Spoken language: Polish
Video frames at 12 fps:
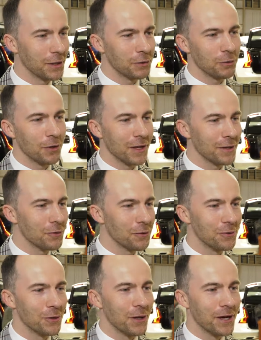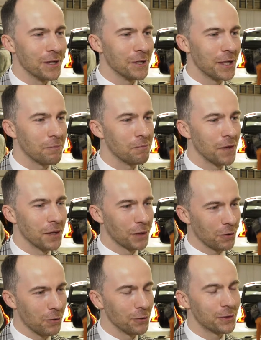i to daje, dodaje nam
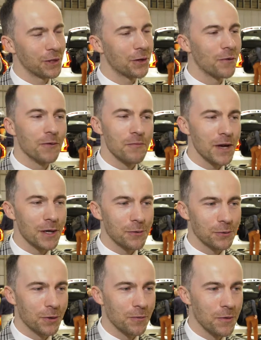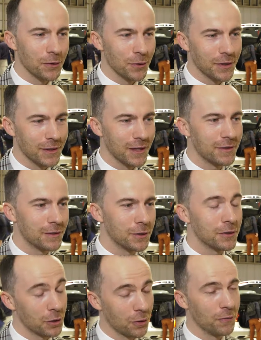tego ludzkiego wymiaru do
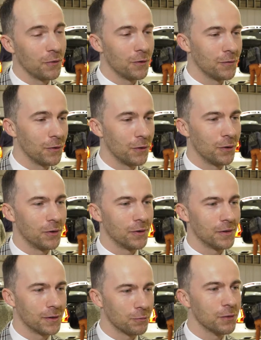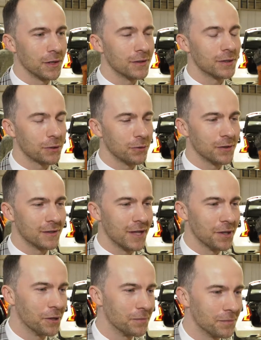motoryzacji, z czego Volvo słynie i z czego jest
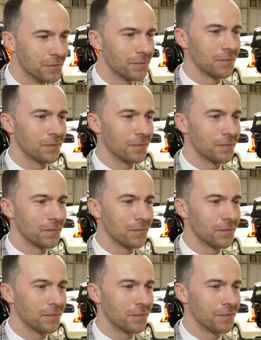znany.